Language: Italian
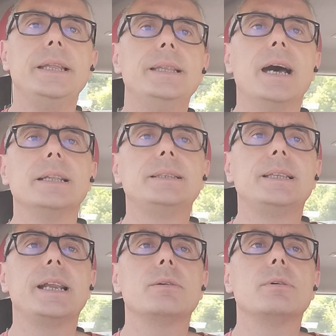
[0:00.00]
e da
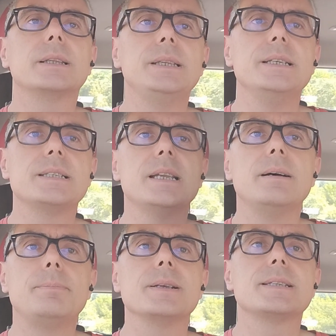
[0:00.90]

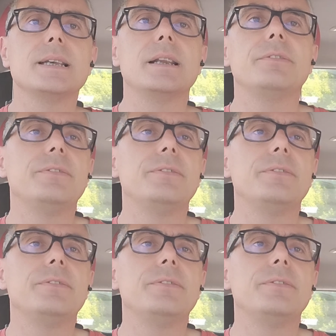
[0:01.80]
trequartista passare a